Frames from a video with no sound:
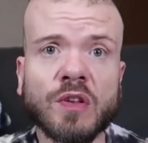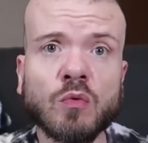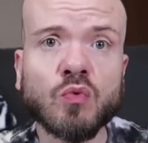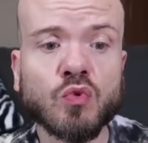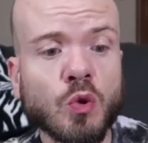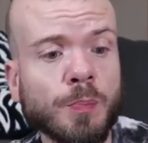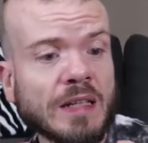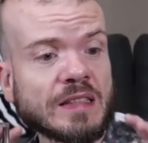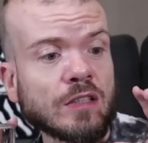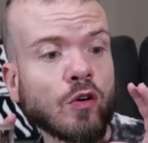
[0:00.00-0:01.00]
nous allons donc
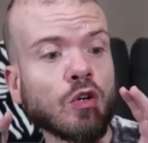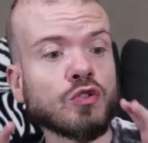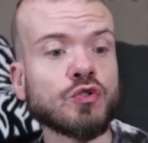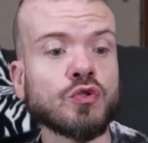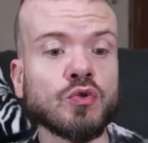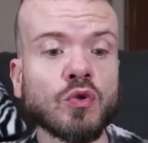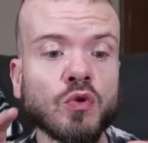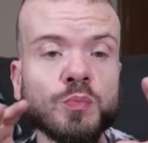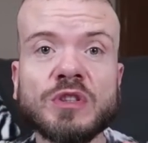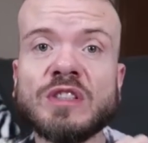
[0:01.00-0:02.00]
partir euh,
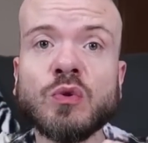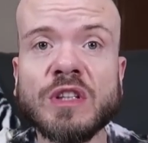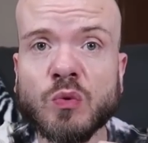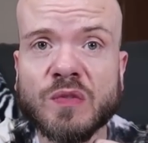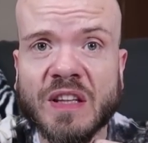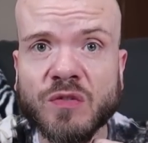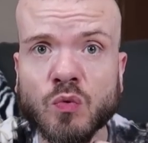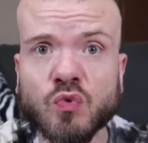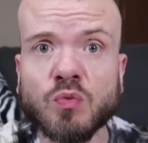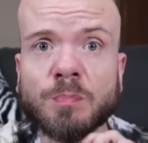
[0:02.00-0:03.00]
sur une petite
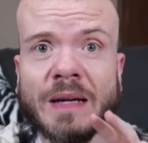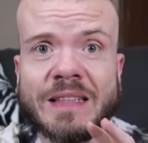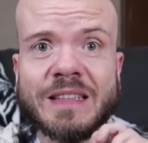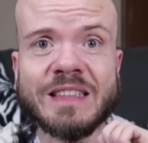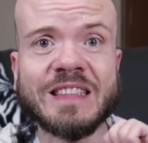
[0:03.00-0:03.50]
dégustation du Mac